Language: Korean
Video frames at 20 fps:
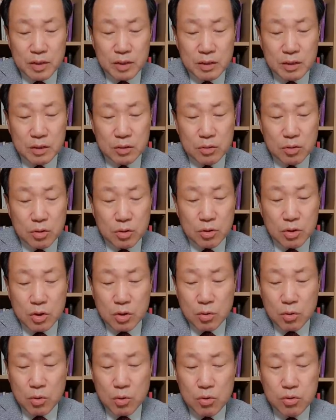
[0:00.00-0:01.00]
그리고
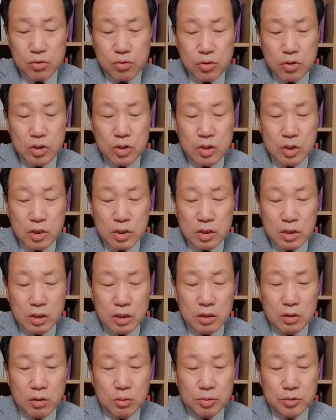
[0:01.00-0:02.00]
오후
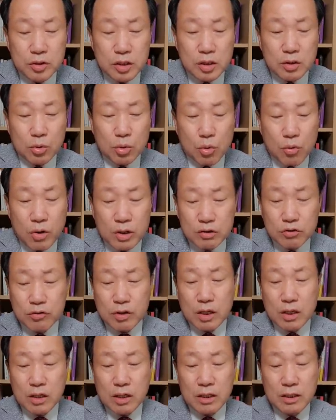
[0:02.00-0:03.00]
7시에 녹화 중계를